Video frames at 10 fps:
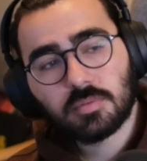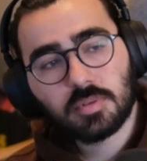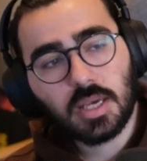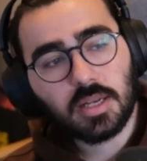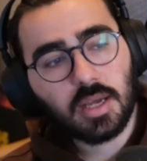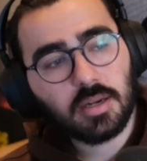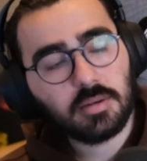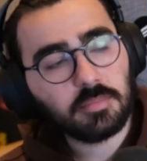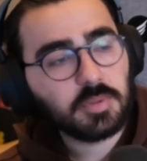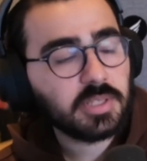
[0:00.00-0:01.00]
yani her
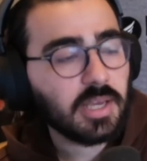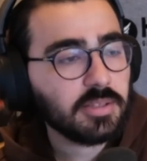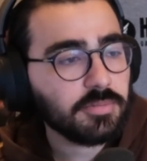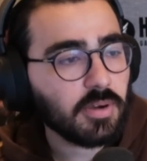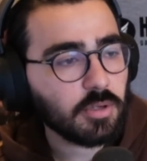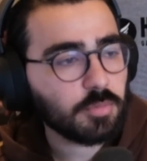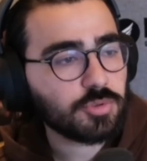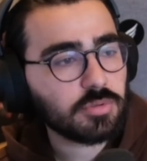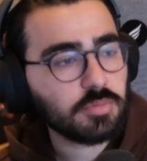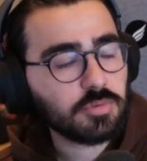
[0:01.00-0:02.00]
kendi
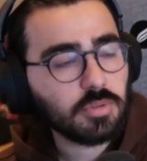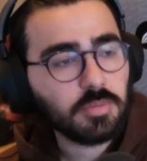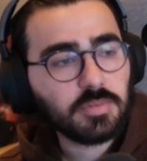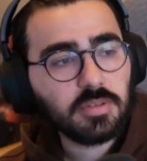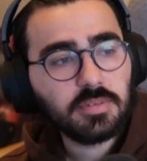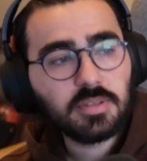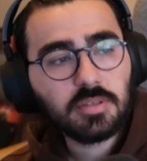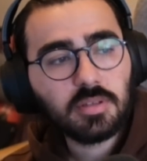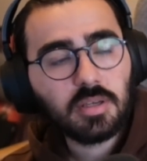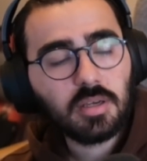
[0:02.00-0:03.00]
fanumuzsunuz oğlum.
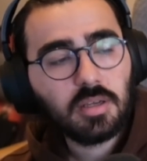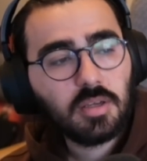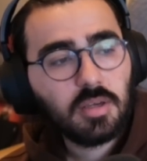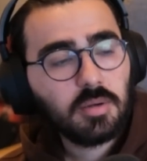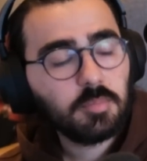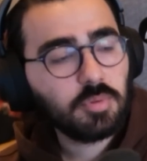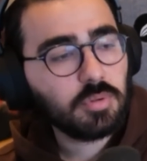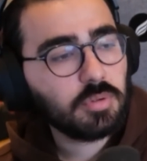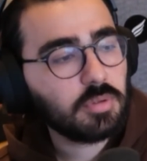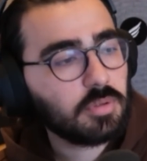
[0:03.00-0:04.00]
Twitter'da
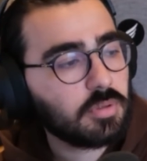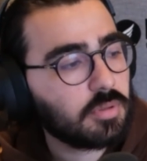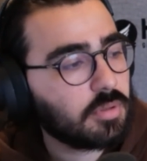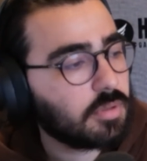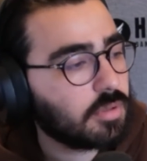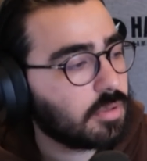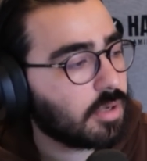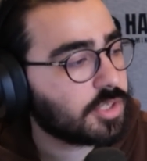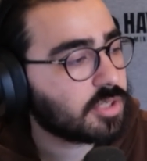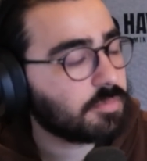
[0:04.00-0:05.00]
bu e,
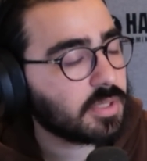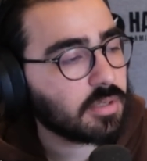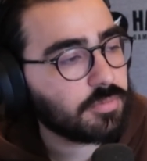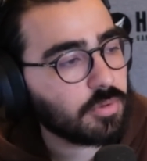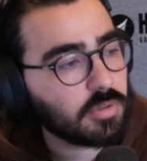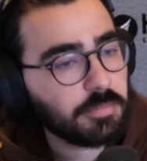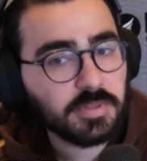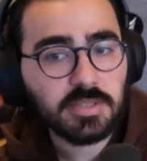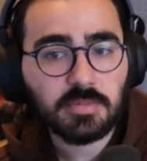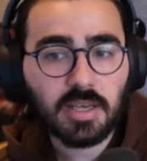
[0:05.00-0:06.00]
açık mikrofonda
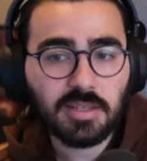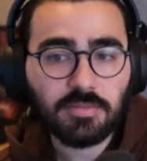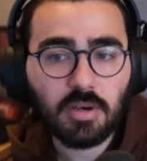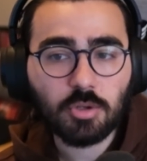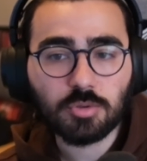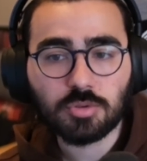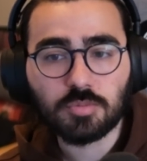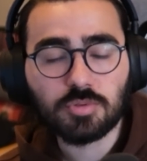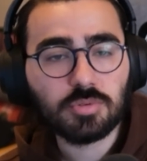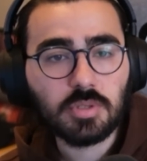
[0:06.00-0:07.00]
bizim kendi
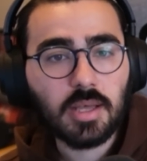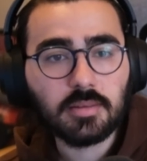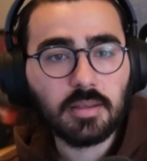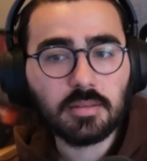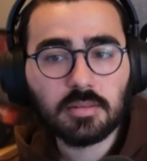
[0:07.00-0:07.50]
fanusumuz zaten.